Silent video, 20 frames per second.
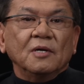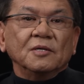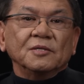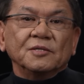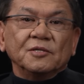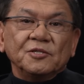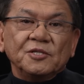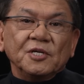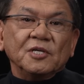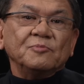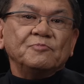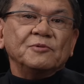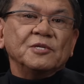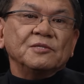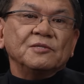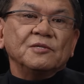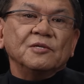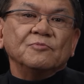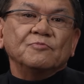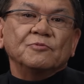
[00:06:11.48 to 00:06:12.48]
Сейчас
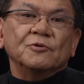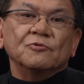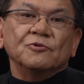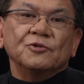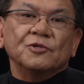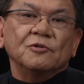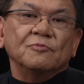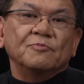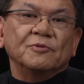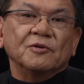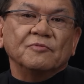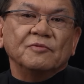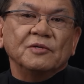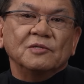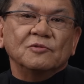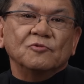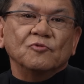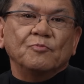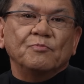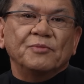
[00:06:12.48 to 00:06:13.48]
президент поручил
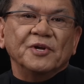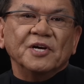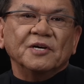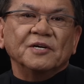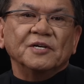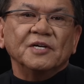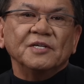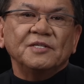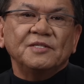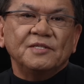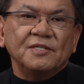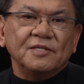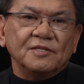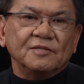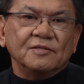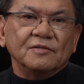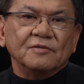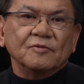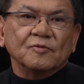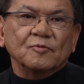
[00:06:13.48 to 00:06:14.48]
правительству
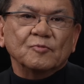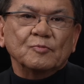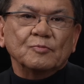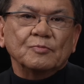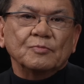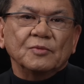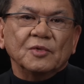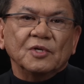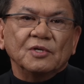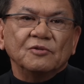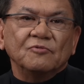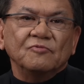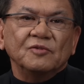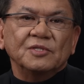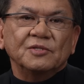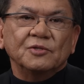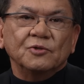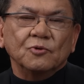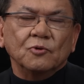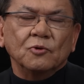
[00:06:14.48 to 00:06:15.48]
прекратить
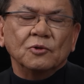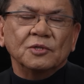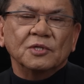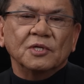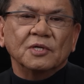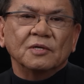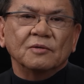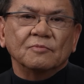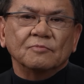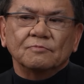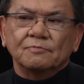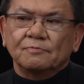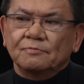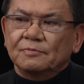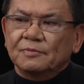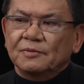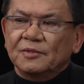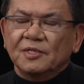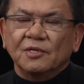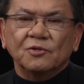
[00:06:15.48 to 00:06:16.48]
инвестиционное
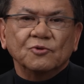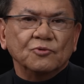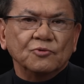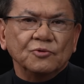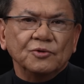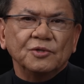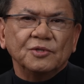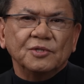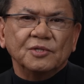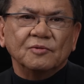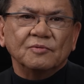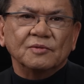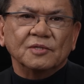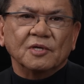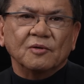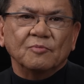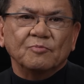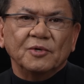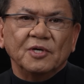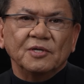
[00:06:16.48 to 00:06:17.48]
сотрудничество с
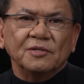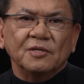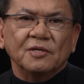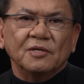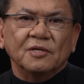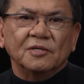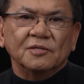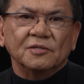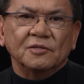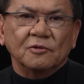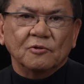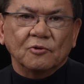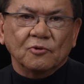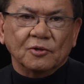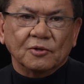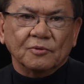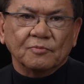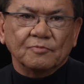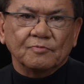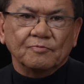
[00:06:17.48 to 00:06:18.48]
компанией «Арселор».